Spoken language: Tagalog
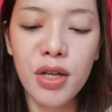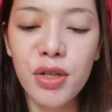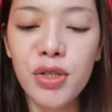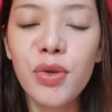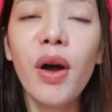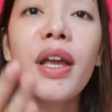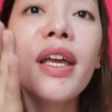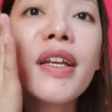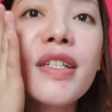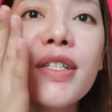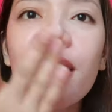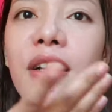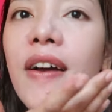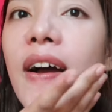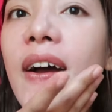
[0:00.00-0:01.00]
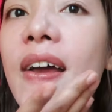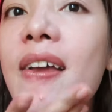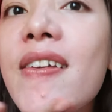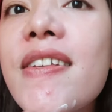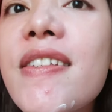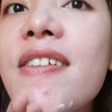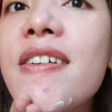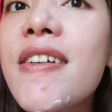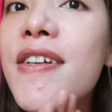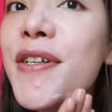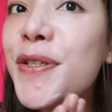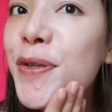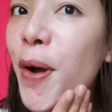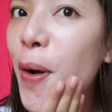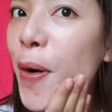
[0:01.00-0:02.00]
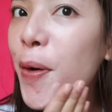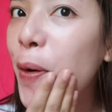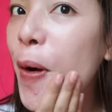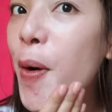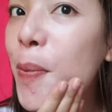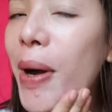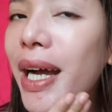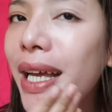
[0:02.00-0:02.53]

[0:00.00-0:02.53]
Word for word: So, ayan siya guys. So, kung